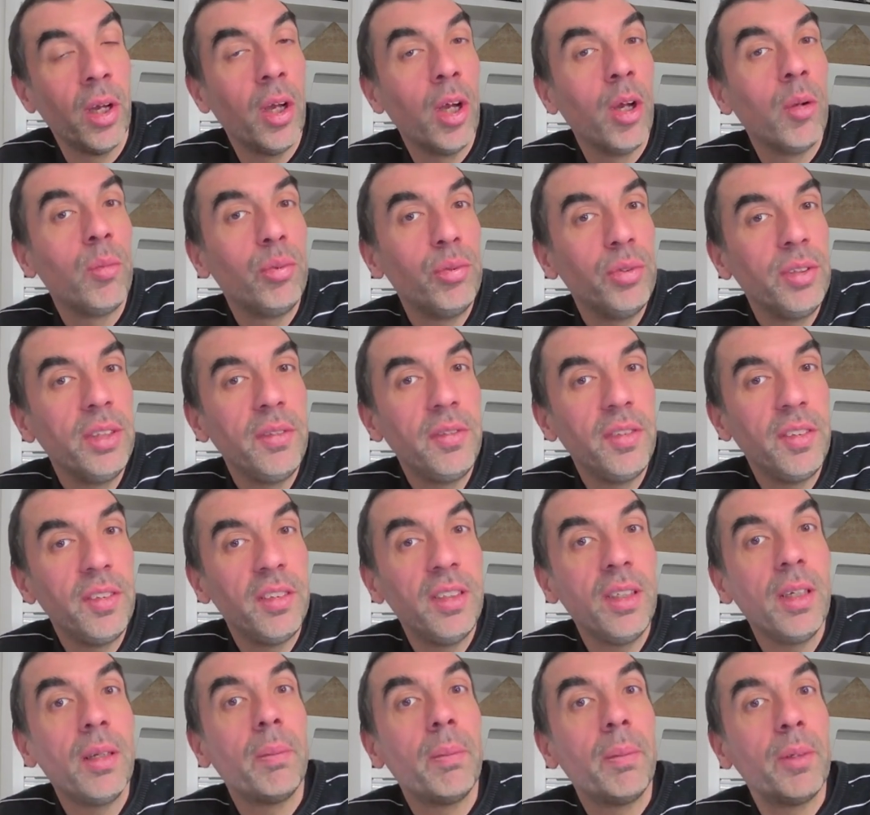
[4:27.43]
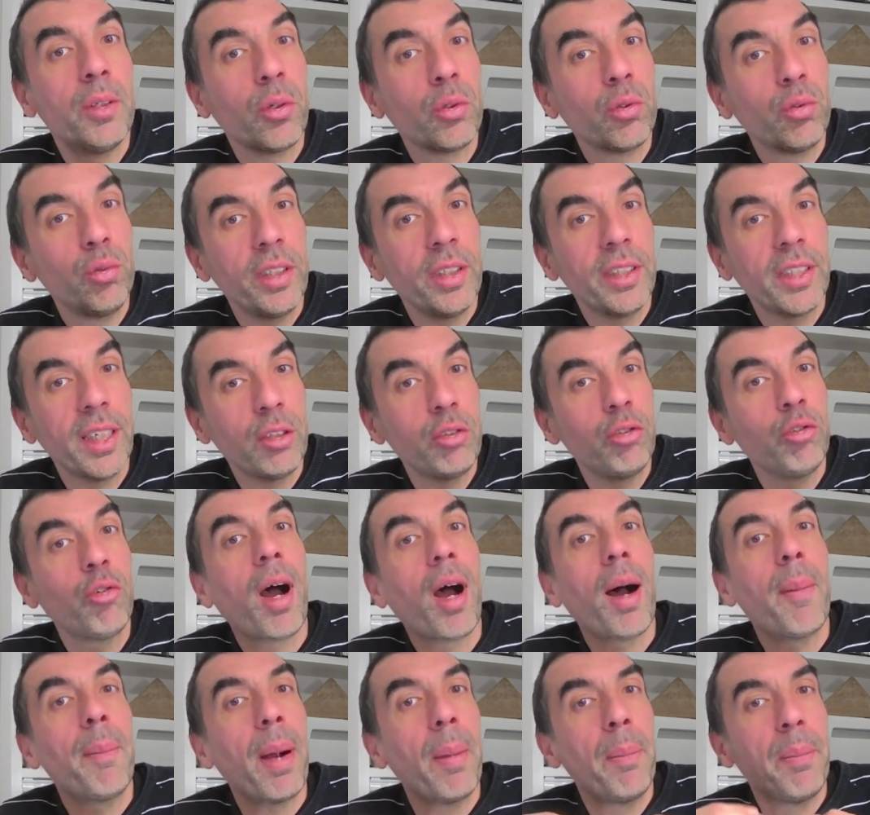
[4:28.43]
difficile, mais dans tous les cas, tu n'auras
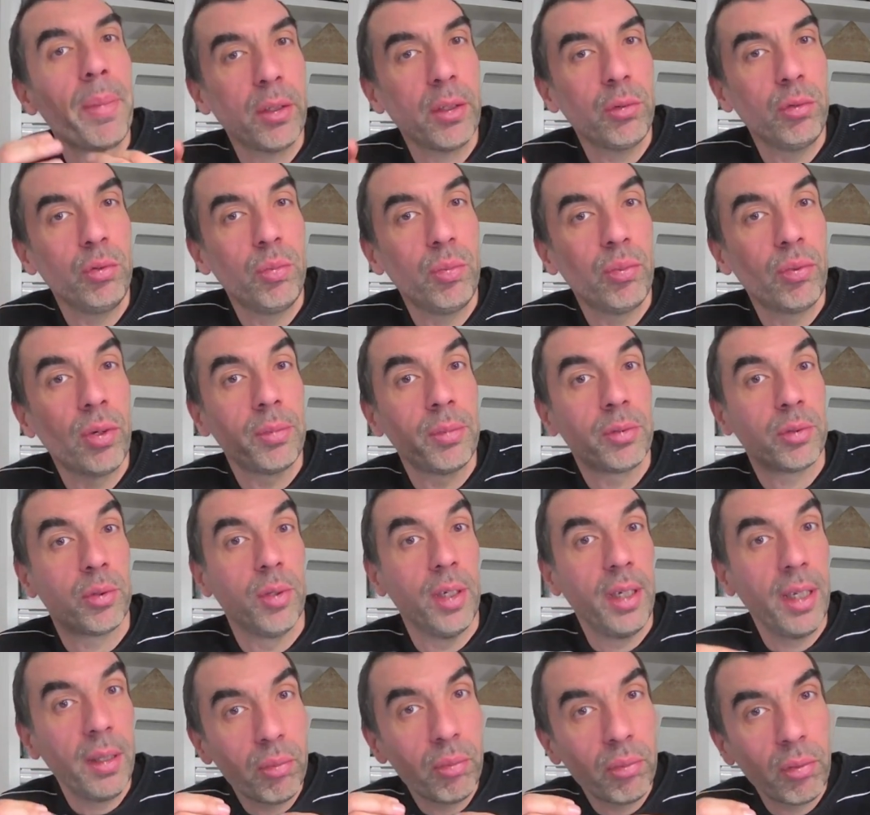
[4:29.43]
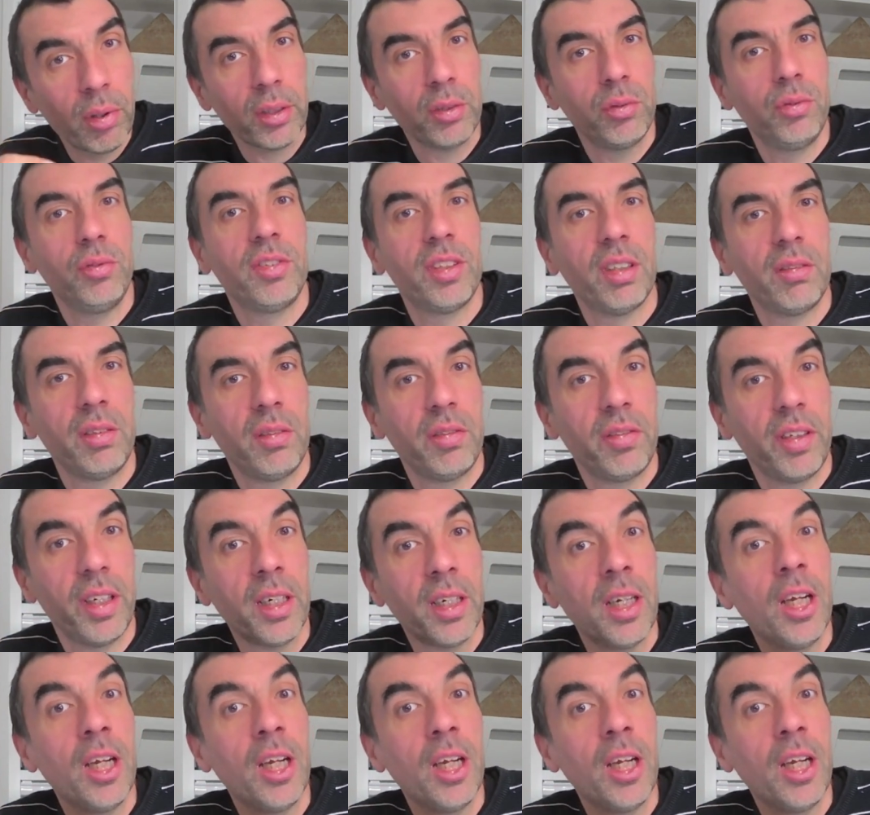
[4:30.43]
pas perdu de points, parce que les points que tu savais faire,